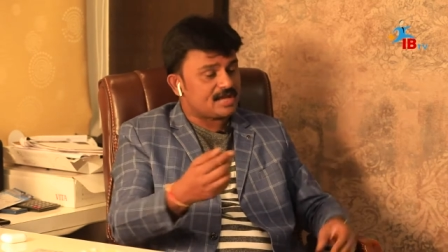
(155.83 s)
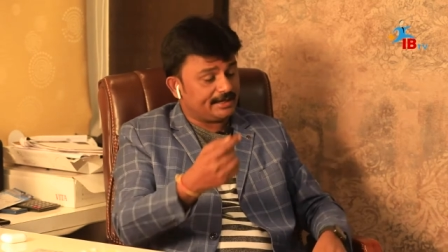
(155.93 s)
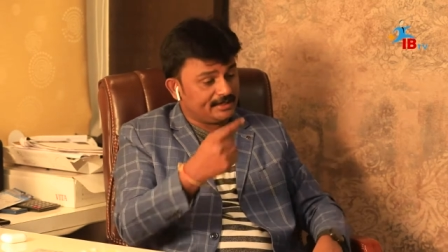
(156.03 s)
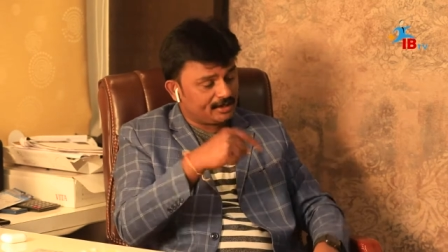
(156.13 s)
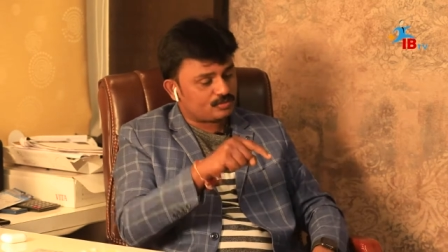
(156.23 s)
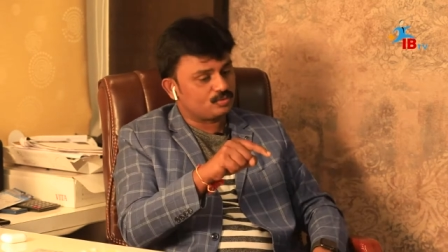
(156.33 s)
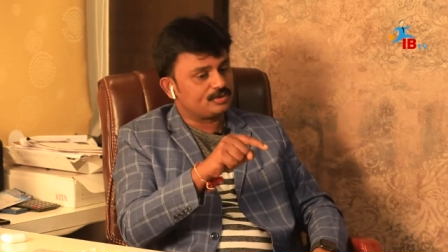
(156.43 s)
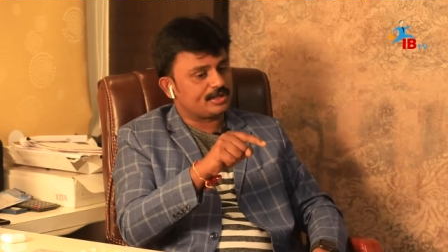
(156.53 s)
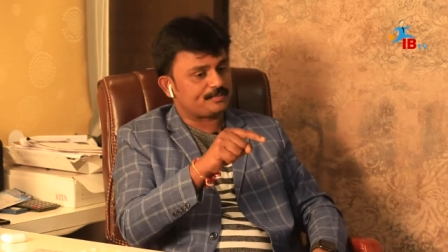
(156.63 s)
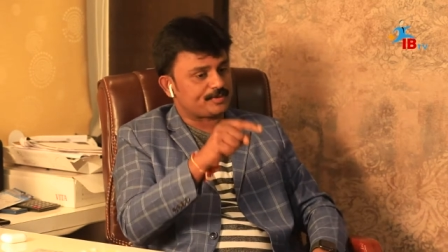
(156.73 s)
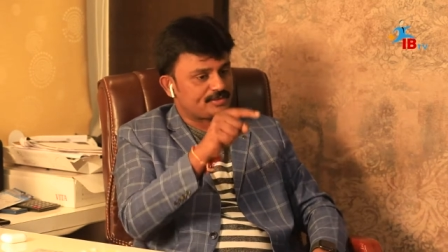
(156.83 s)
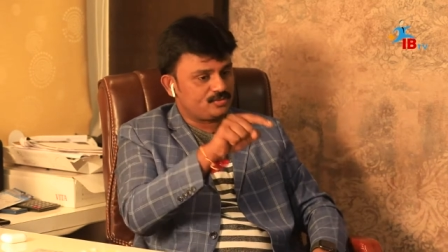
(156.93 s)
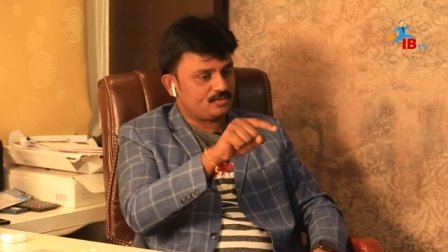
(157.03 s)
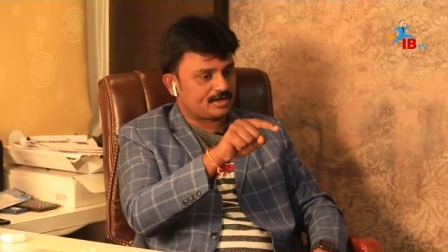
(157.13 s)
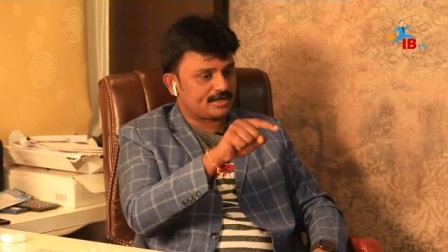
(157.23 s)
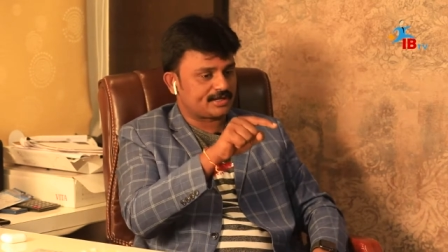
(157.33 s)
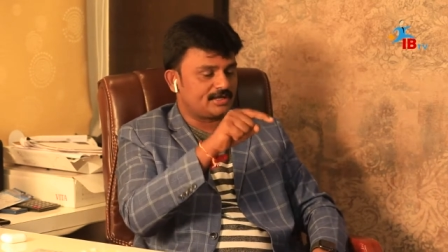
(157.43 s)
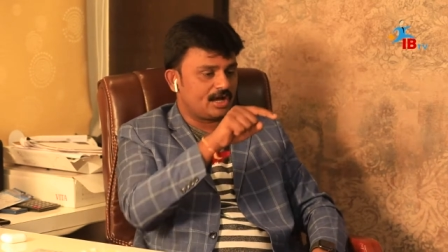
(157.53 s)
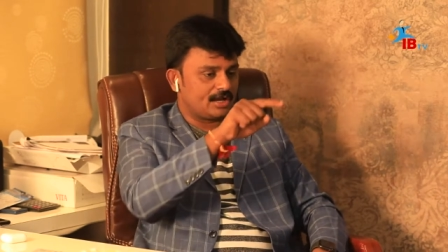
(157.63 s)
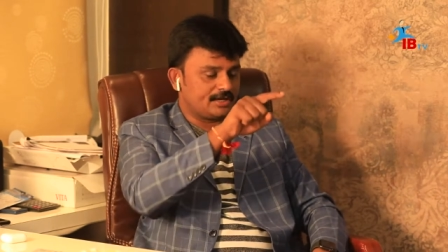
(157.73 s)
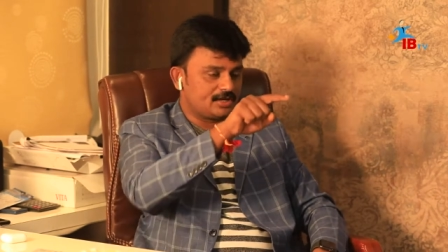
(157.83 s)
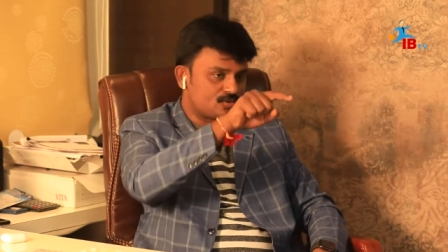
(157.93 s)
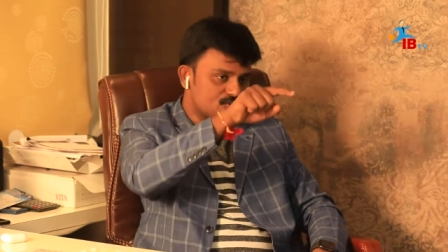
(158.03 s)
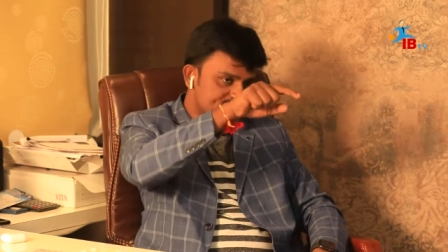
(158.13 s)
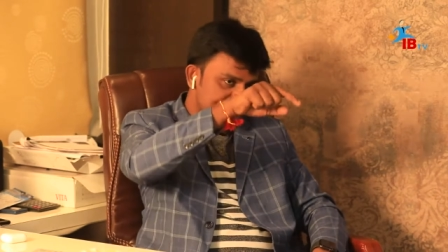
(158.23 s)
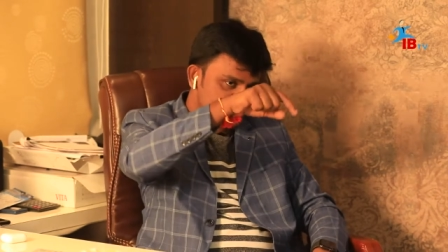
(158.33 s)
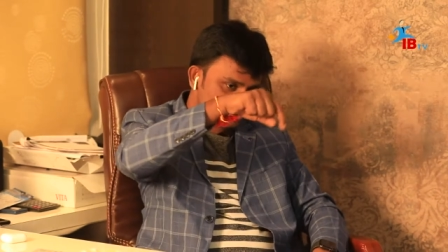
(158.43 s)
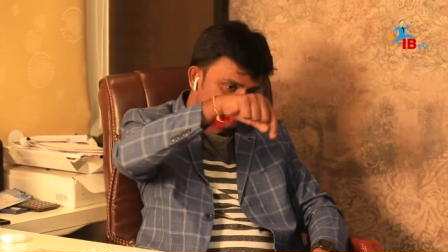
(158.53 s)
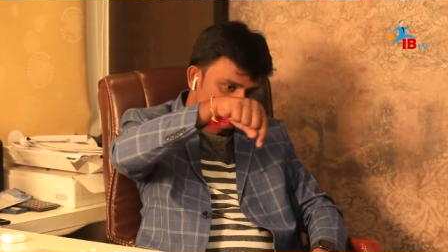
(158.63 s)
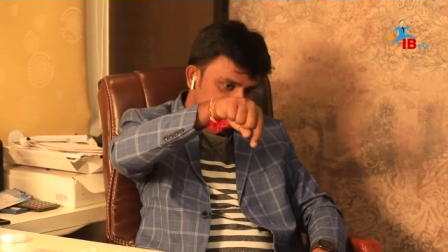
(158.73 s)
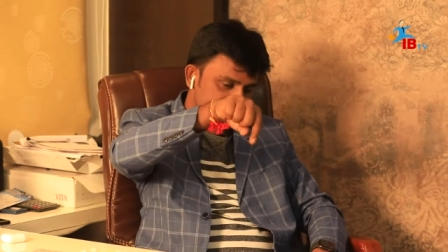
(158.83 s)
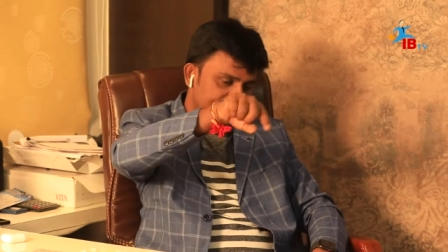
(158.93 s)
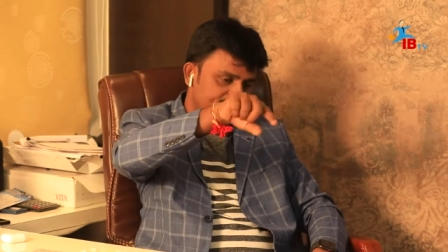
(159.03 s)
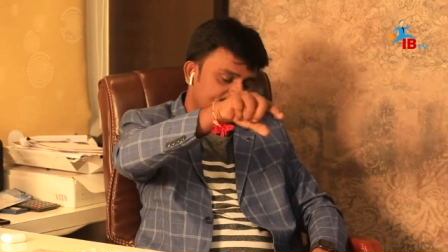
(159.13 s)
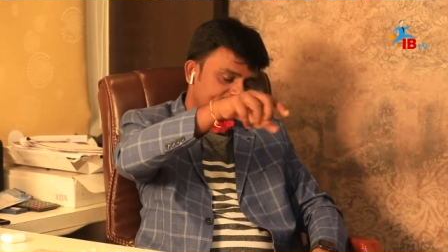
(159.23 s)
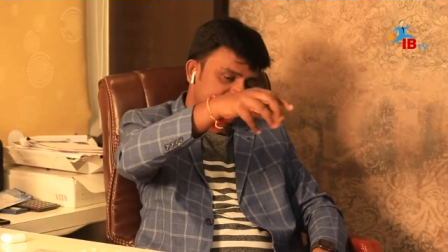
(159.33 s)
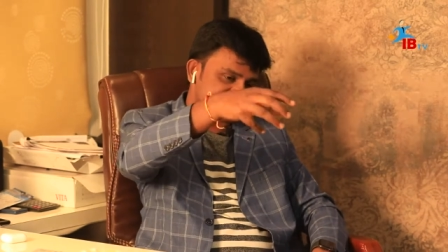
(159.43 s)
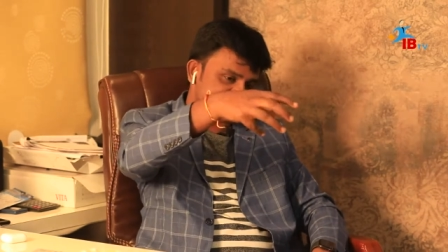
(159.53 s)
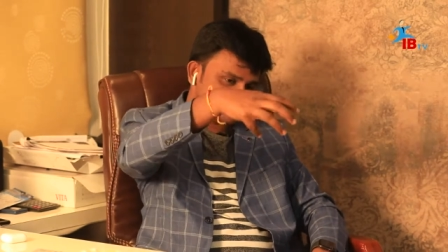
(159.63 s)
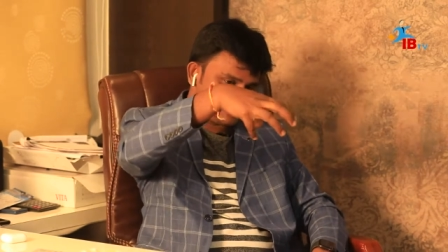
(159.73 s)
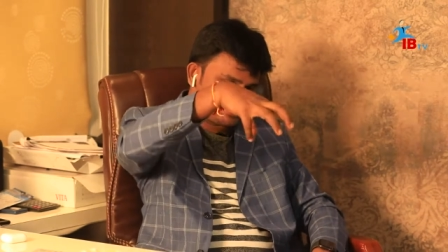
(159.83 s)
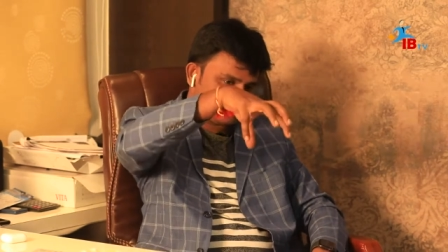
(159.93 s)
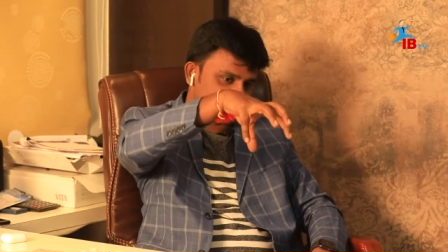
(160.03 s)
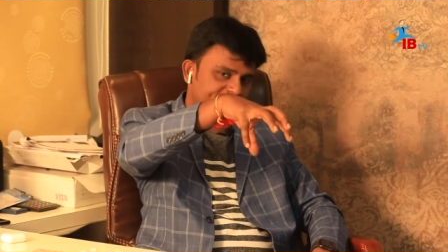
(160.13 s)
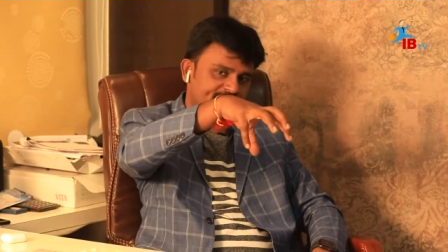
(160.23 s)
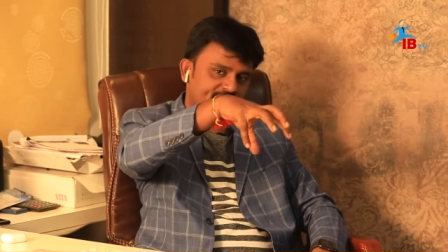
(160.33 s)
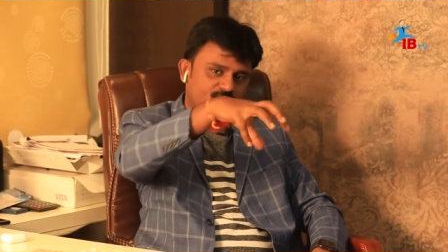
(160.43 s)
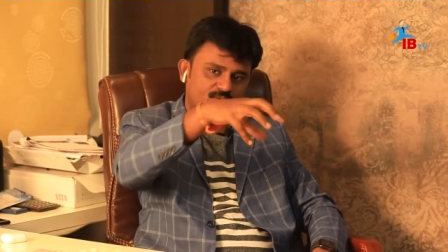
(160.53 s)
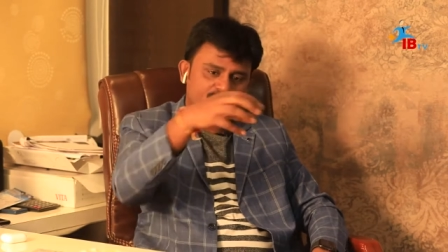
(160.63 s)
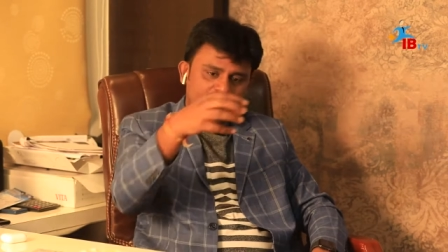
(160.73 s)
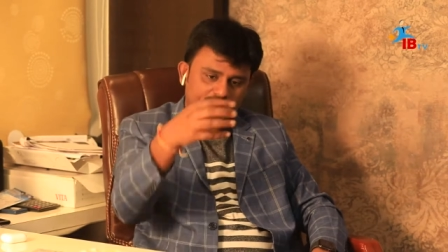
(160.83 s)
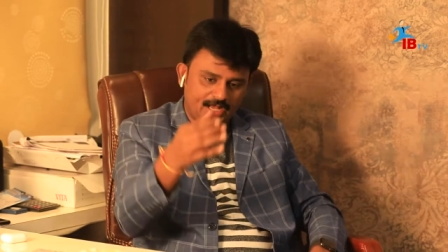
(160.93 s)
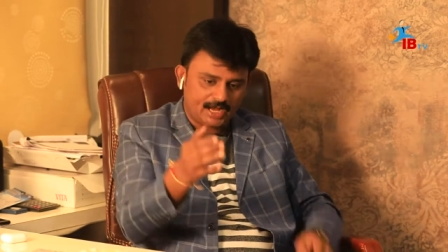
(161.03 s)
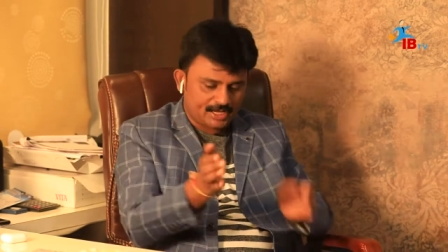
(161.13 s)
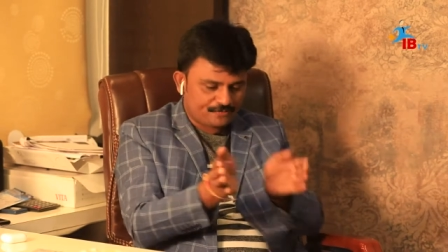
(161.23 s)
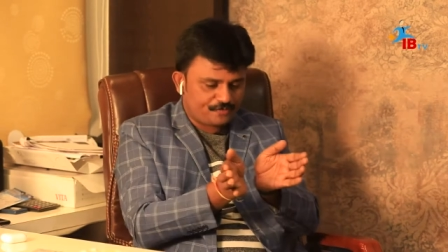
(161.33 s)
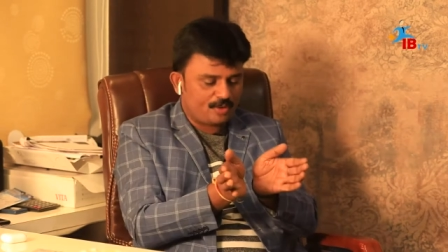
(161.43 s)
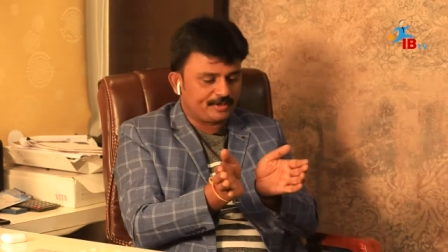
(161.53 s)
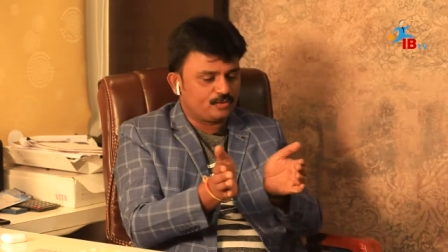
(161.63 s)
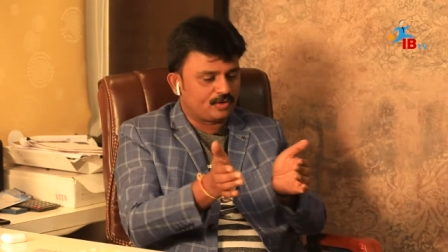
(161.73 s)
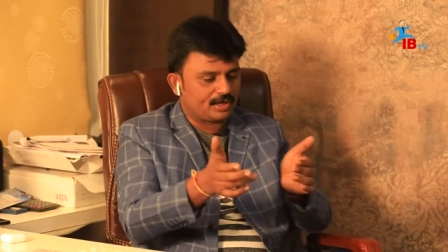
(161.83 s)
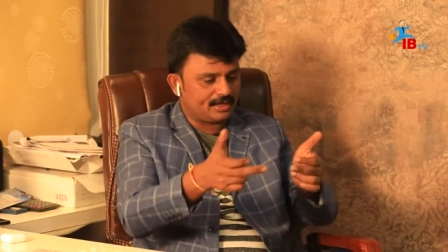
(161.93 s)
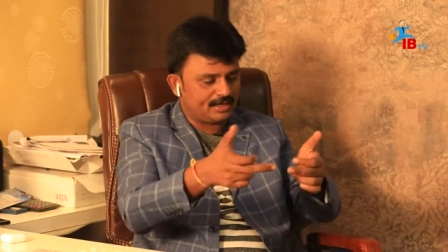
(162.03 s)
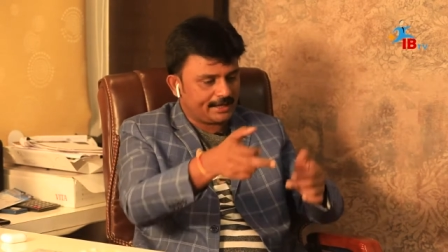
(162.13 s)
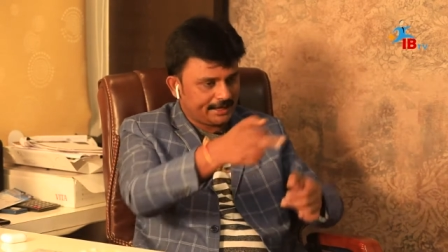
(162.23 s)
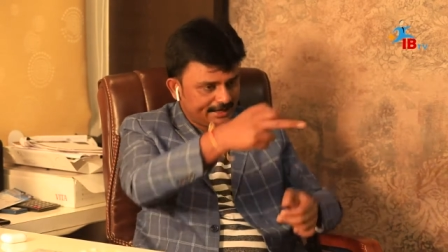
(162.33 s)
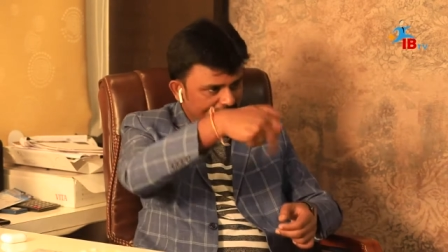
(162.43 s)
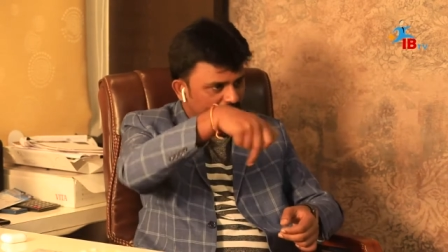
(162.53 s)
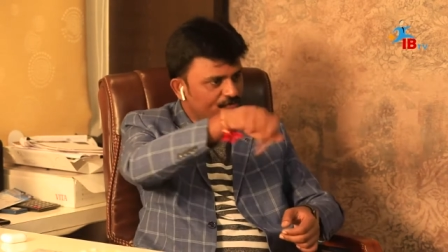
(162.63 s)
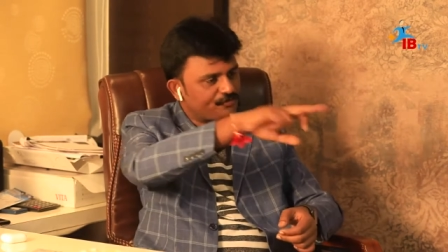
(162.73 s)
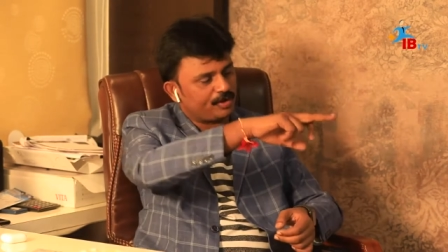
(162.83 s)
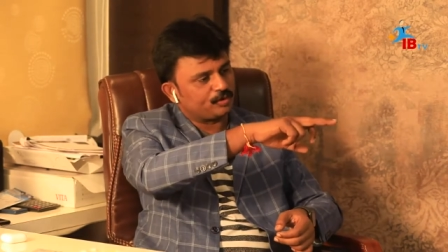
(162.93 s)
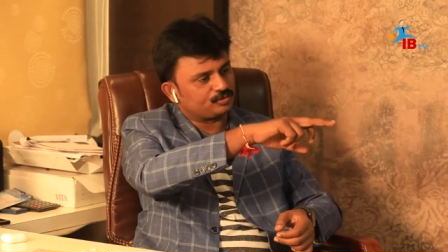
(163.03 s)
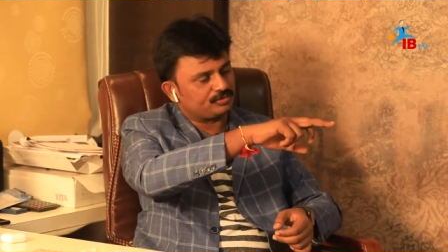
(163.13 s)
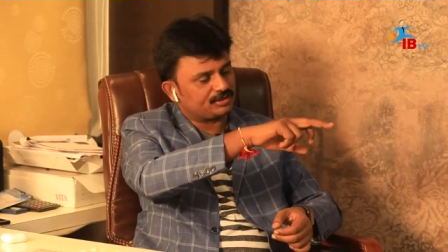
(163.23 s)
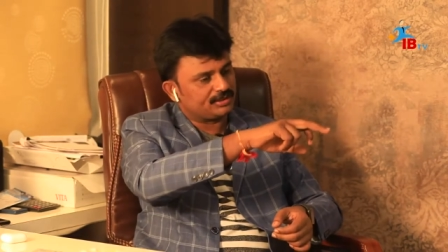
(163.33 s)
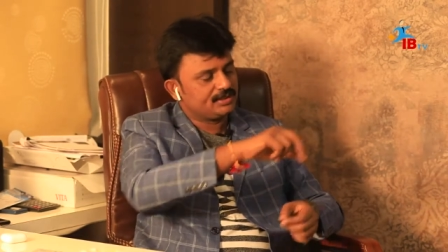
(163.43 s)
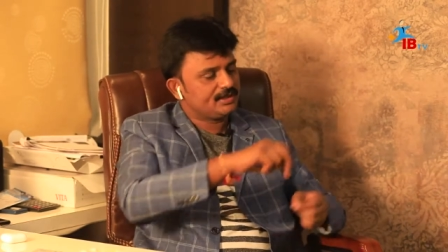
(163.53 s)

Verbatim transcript: అయినా కూడా ప్రతి ఒక్కరికి ఆరు నెలలకు ఒకసారి చిగురు కింద అక్కడ సబ్జింజేవల్ ఏరియాలో గార ఫామ్ అయ్యి ఒక రింగ్ లాగ్ ఫామ్ అవుతుంది